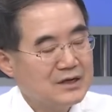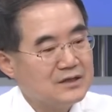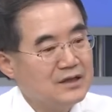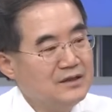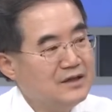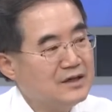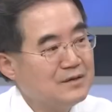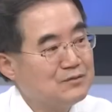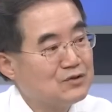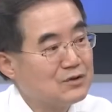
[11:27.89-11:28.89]
옛날에
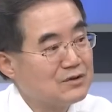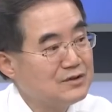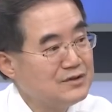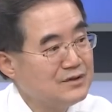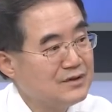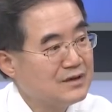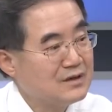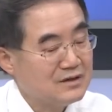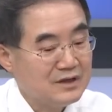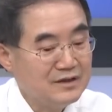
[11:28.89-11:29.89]
묵었던
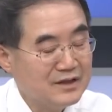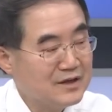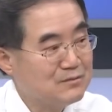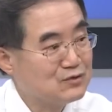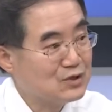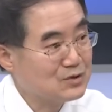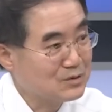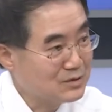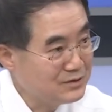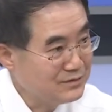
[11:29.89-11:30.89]
옛날에
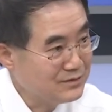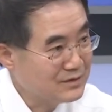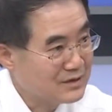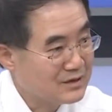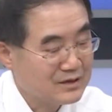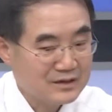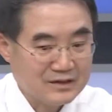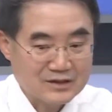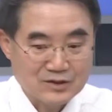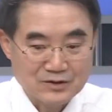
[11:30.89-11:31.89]
묵혀뒀던
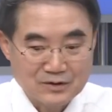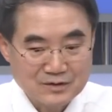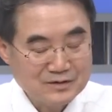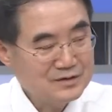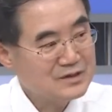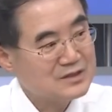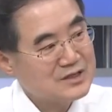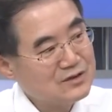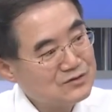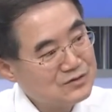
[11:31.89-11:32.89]
이렇게 절였던
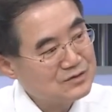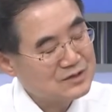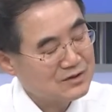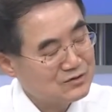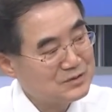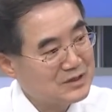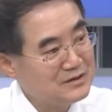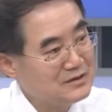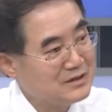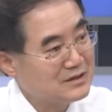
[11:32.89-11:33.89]
상추
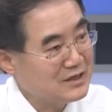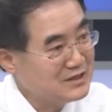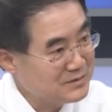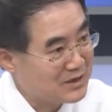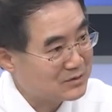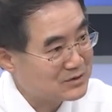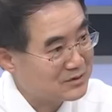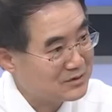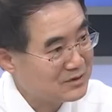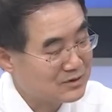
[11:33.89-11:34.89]
상추보다는 깻잎이
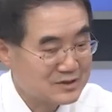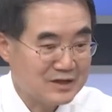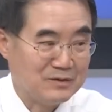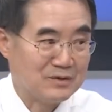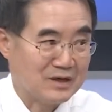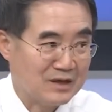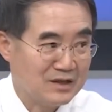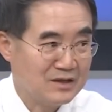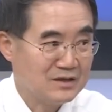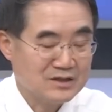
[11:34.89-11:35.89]
나오죠. 음. 그거 싸 먹어라.
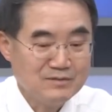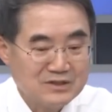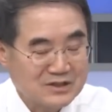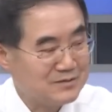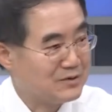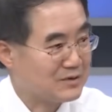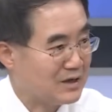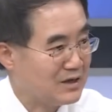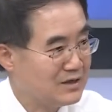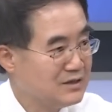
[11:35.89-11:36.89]
김치 싸
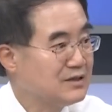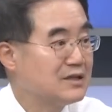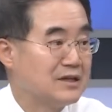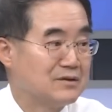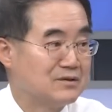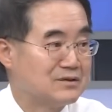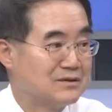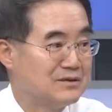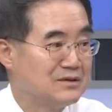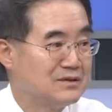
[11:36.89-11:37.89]
먹어라. 음. 이렇게 되는 거죠.